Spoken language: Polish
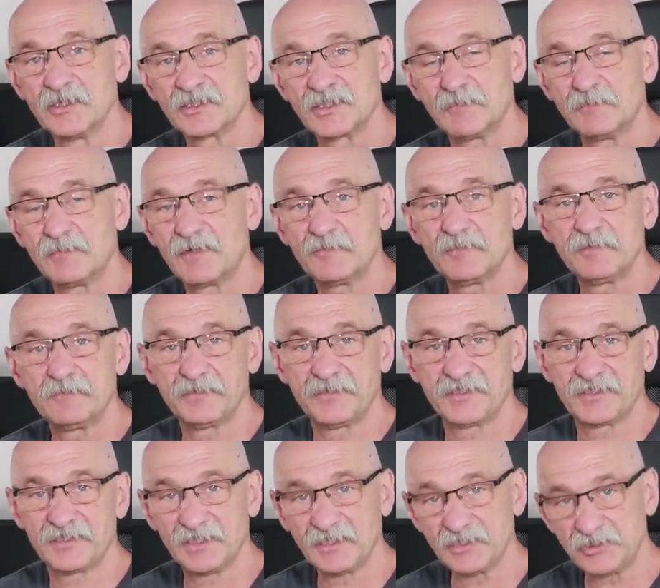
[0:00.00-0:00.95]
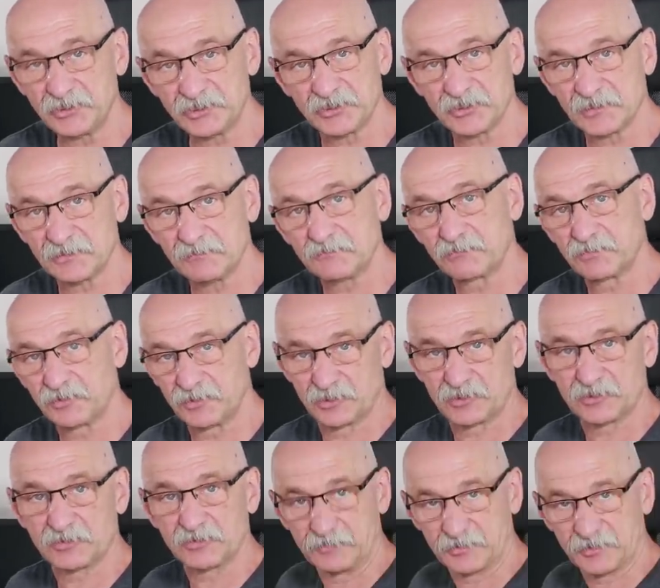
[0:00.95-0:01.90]
Tam mamy 15,
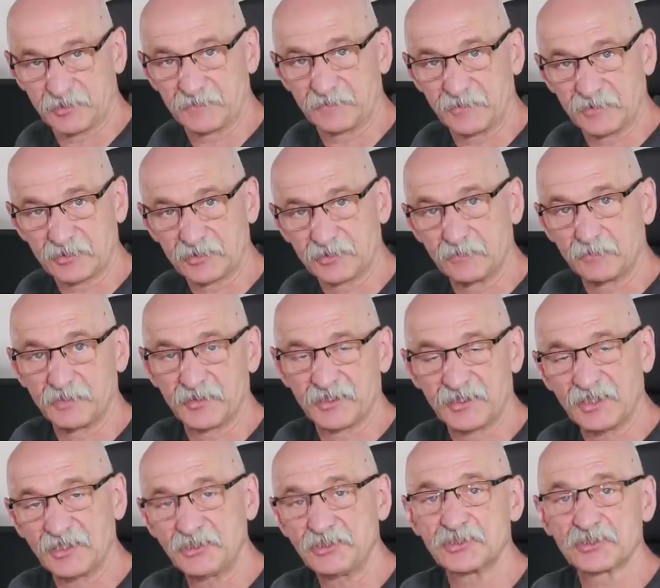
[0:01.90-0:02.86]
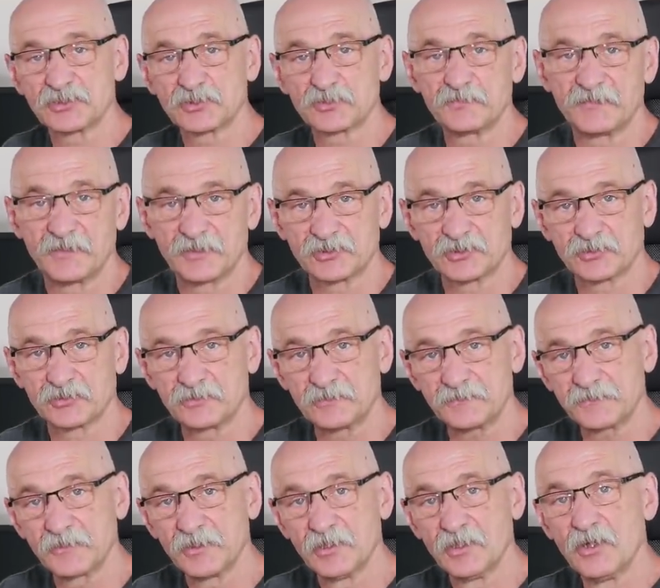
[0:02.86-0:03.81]
policzyłem przed chwileczką, 15
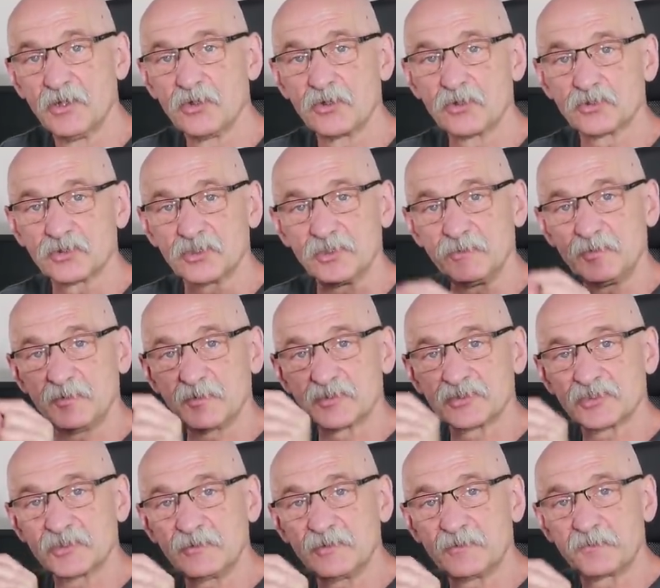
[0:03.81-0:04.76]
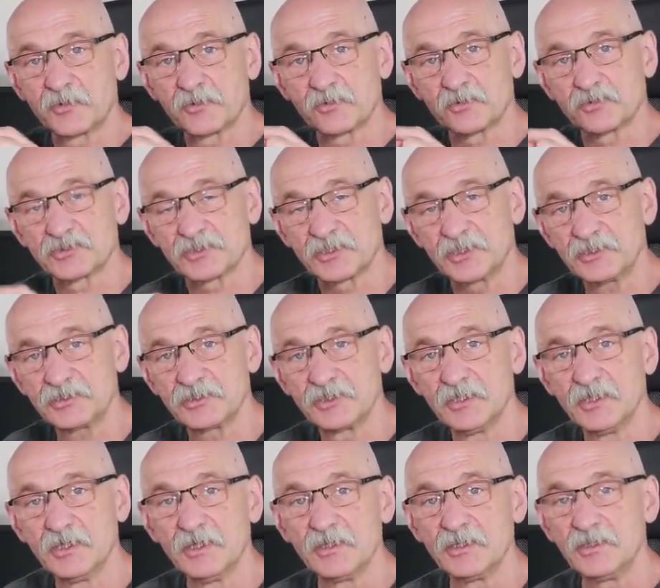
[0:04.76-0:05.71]
suwaczków, którymi możemy poruszać
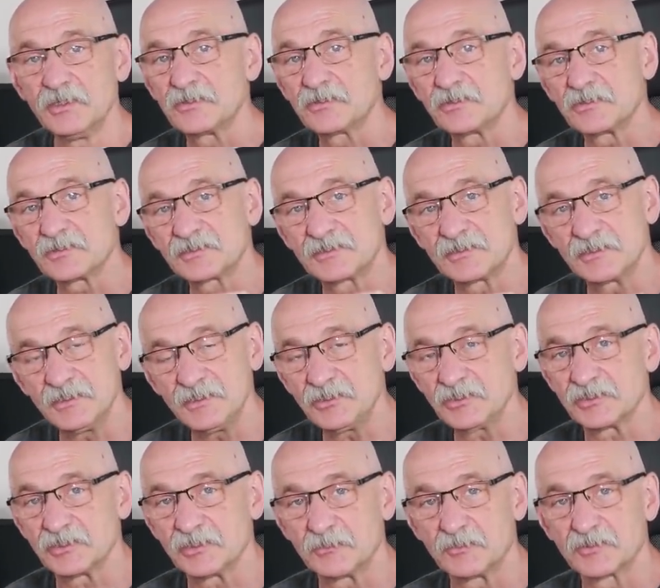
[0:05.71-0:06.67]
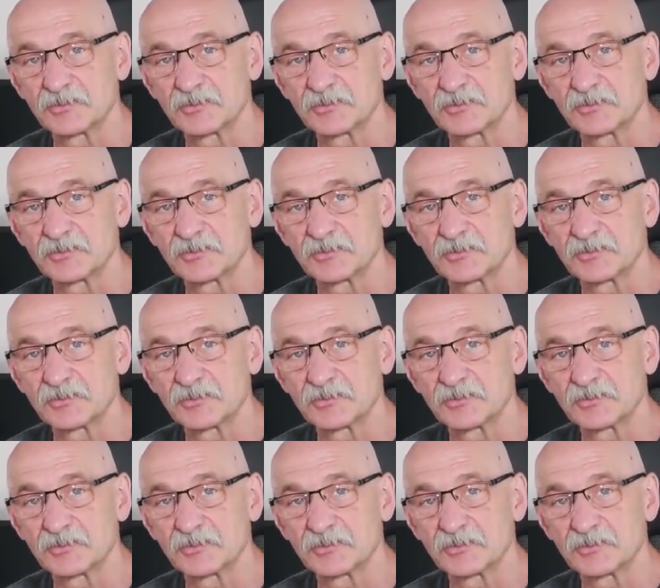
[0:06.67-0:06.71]
i to zdjęcie